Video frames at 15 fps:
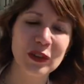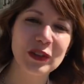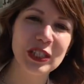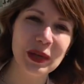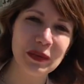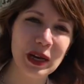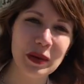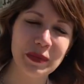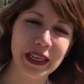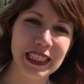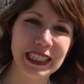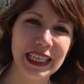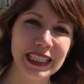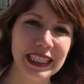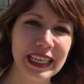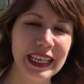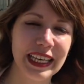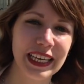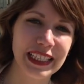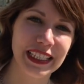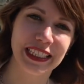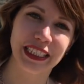тем, как происходили
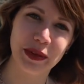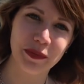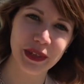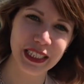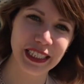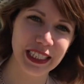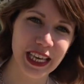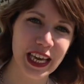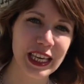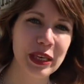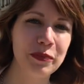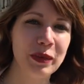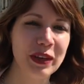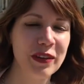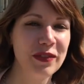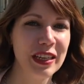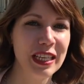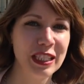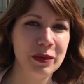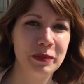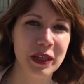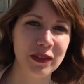эти события и
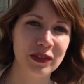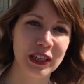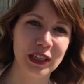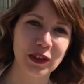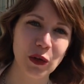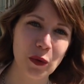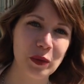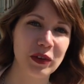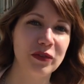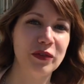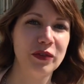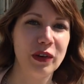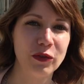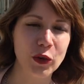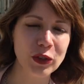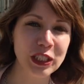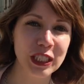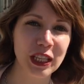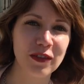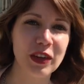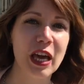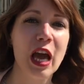появились первые гномы во
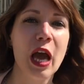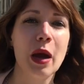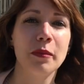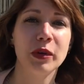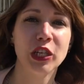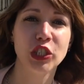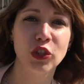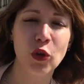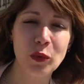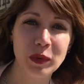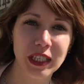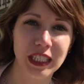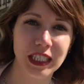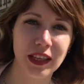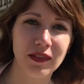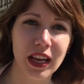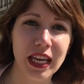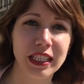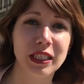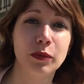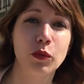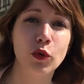Вроцлаве, прошло,
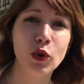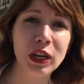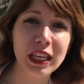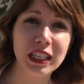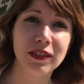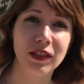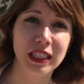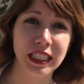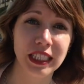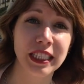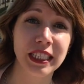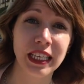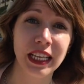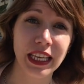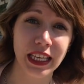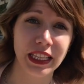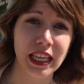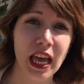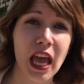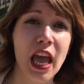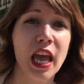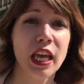представляете, более 20 лет.
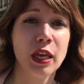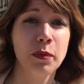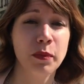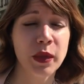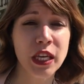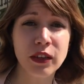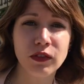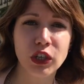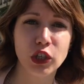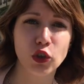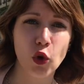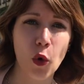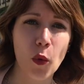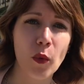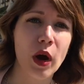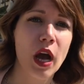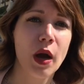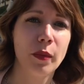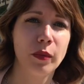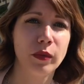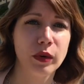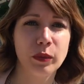И первый гном
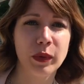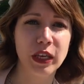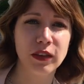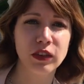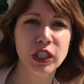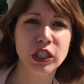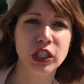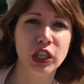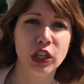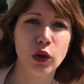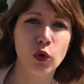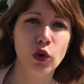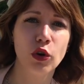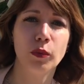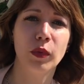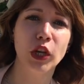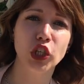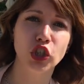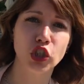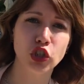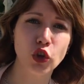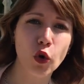э, появился такой
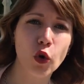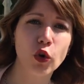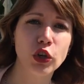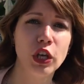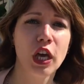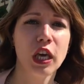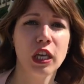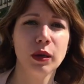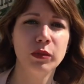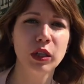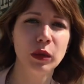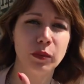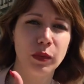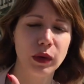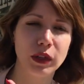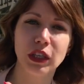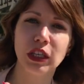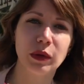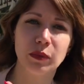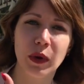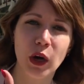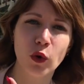большой и был и
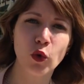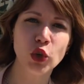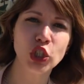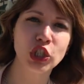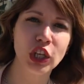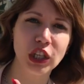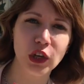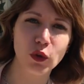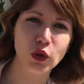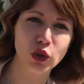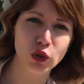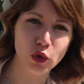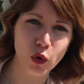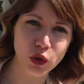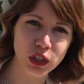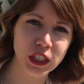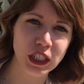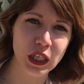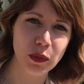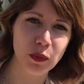похож на такой толстый